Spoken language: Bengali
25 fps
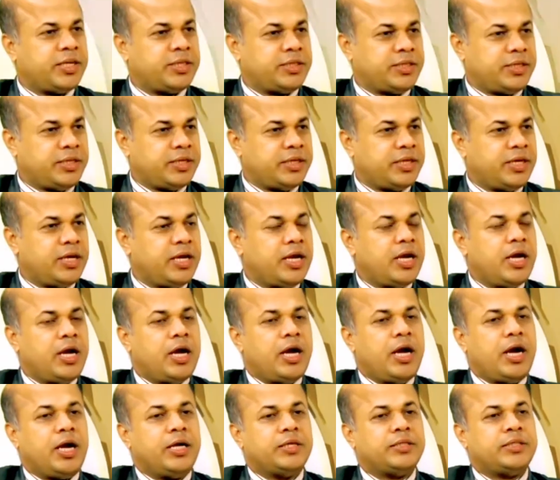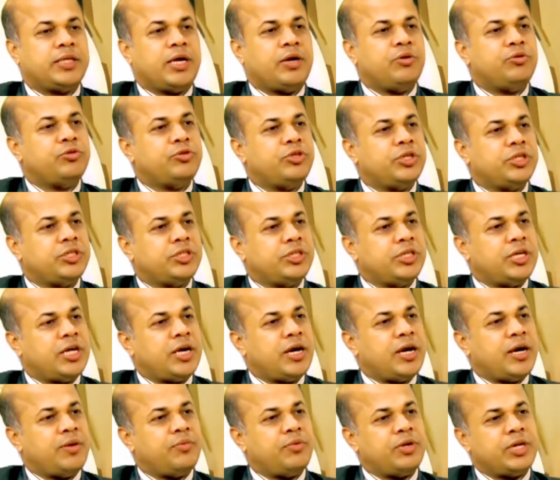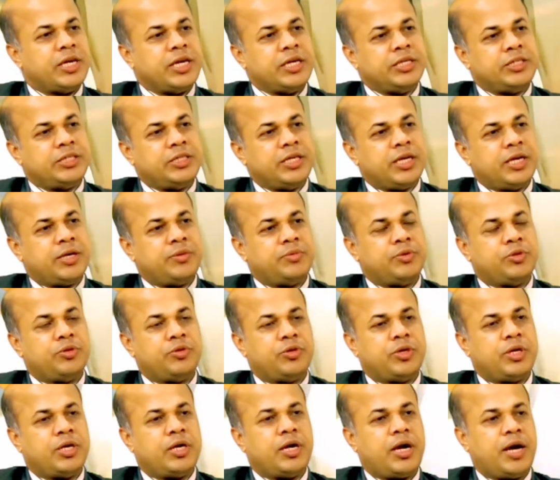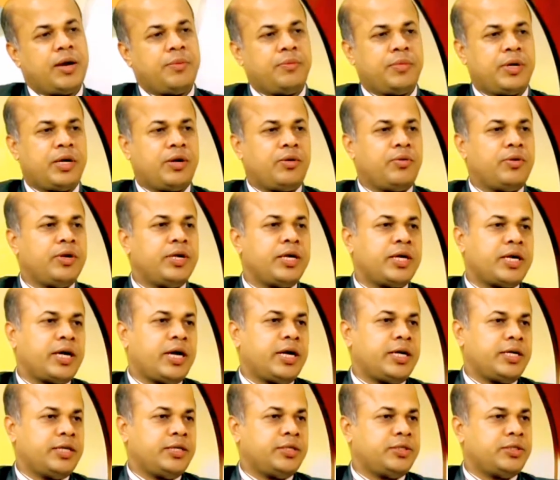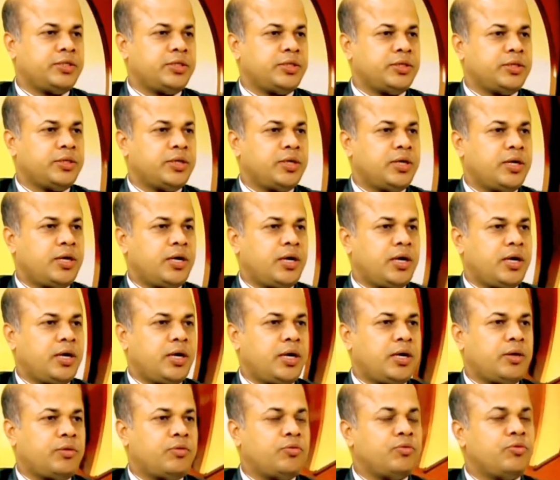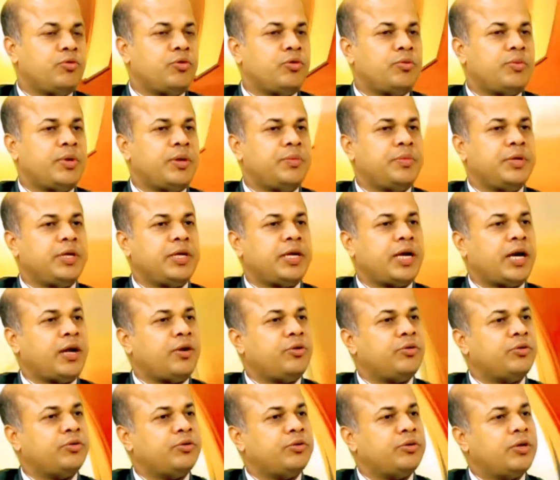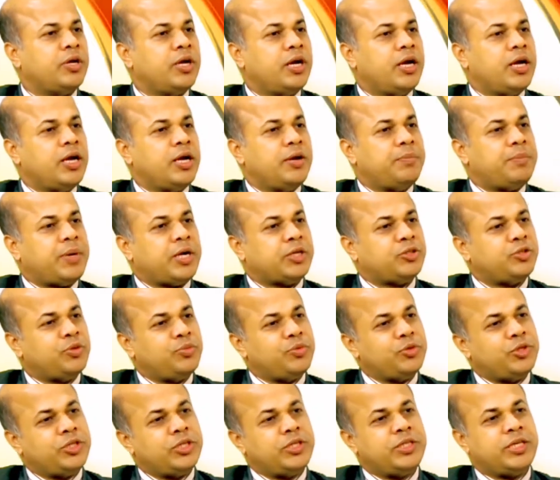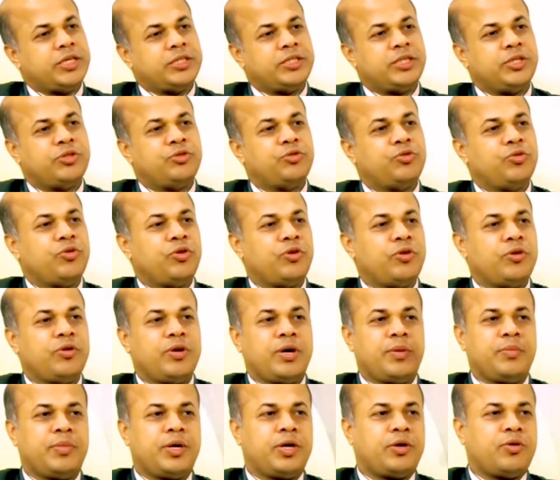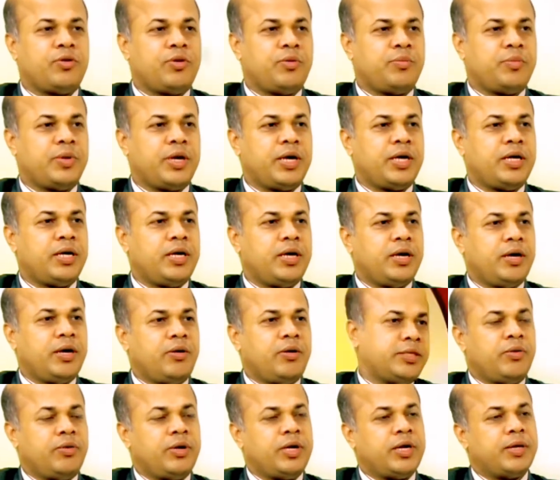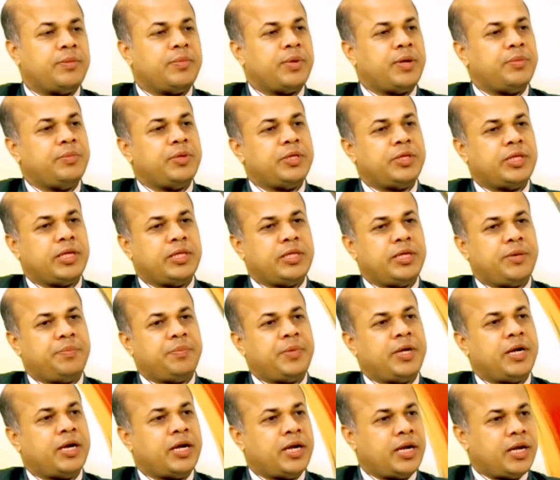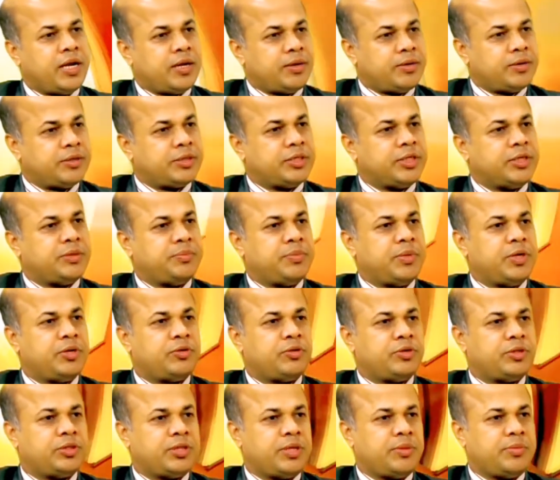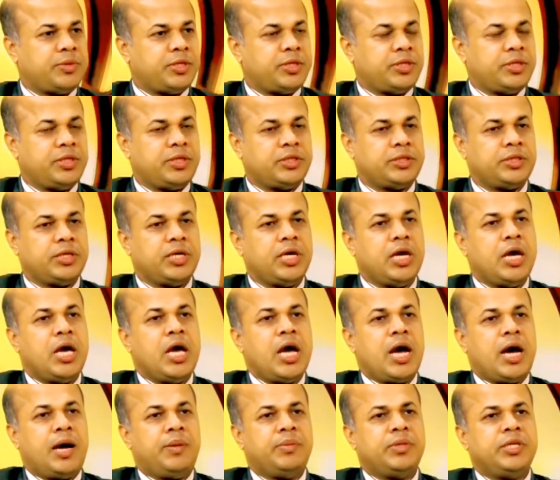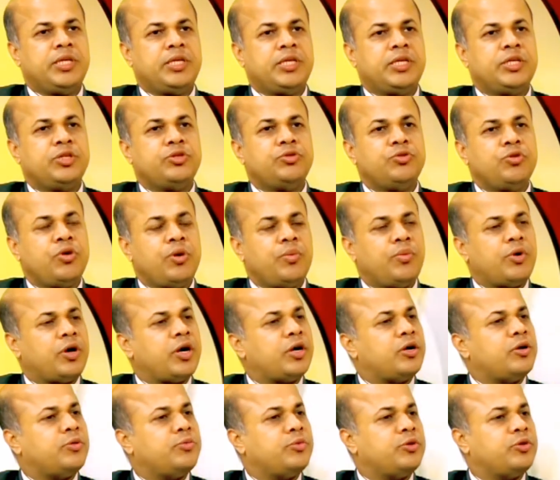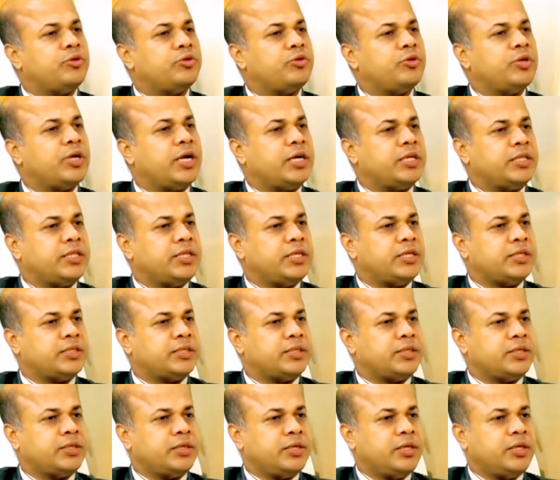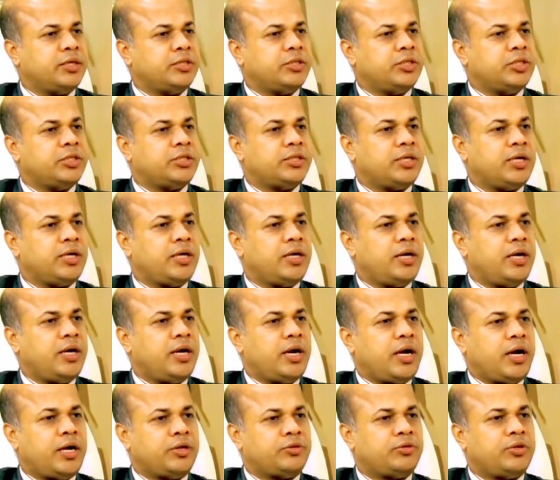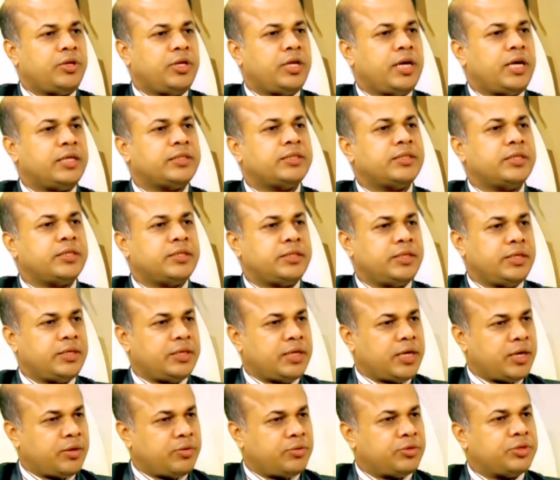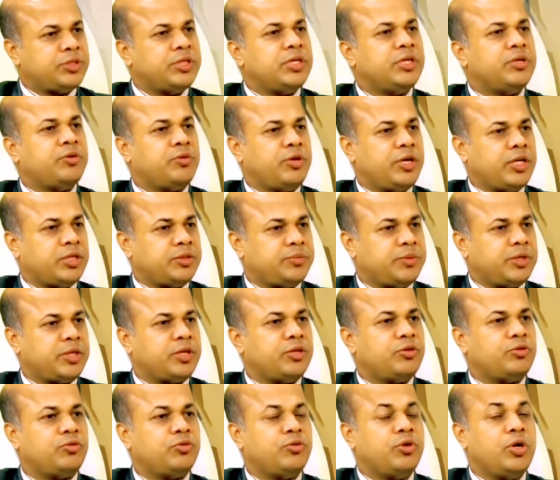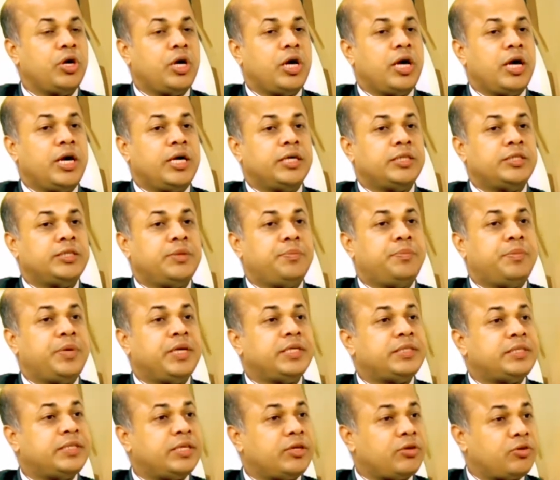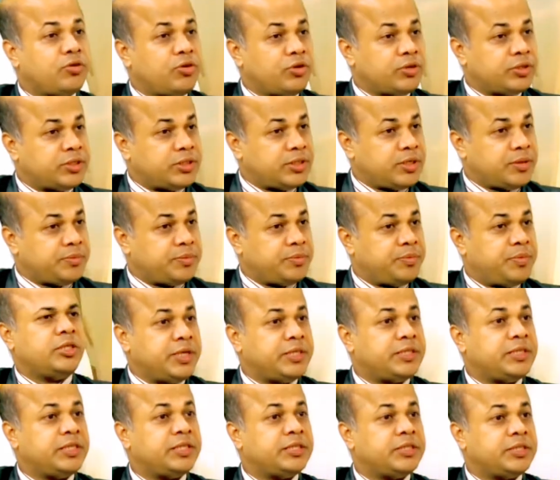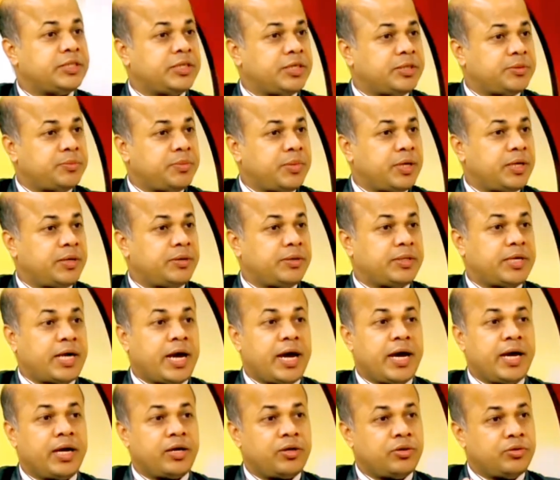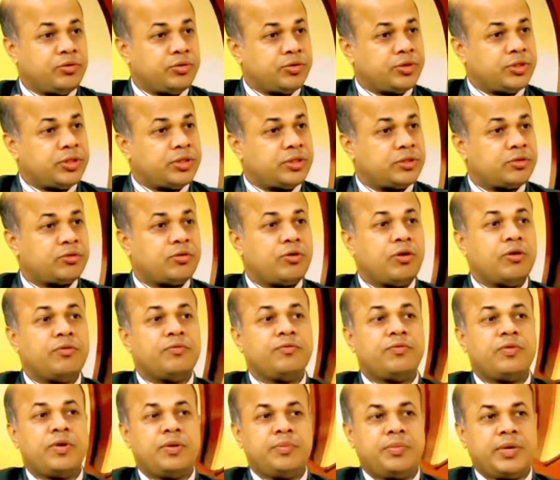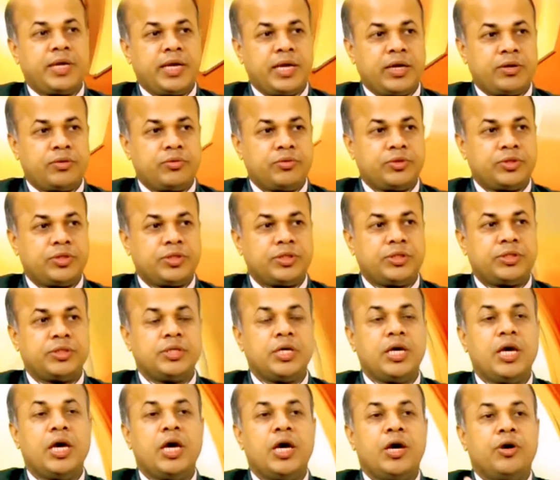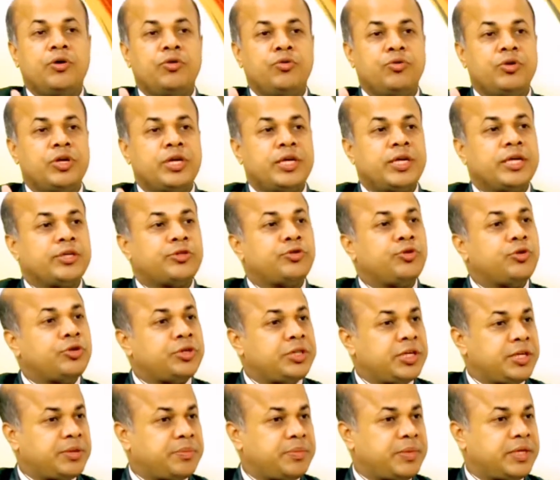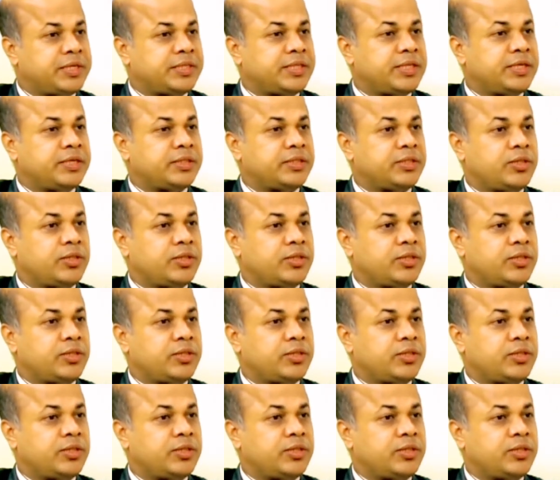ক্ষেত্রে সাউথ এশিয়া এবং এশিয়ার ভিতরে আমরা অনেক আগিয়েছি কোনোভাবেই কারোর পার্শ্ববর্তী দেশের তুলনাও আমরা কম না অনেকভাবেই তাদের প্যারালাল ট্রিটমেন্ট হচ্ছে আমাদের দেশে আমাদের কিছু অবকাঠামোগত ঘাটতি আছে সেটা আসলে আস্তে আস্তে আরও ঠিক হয়ে আসবে কিন্তু যে বেসিক কনসেপ্ট বেসিক ট্রিটমেন্ট ডায়াগনোসিস কনফার্ম ডায়াগনোসিস রুগীকে সঠিক মেসেজ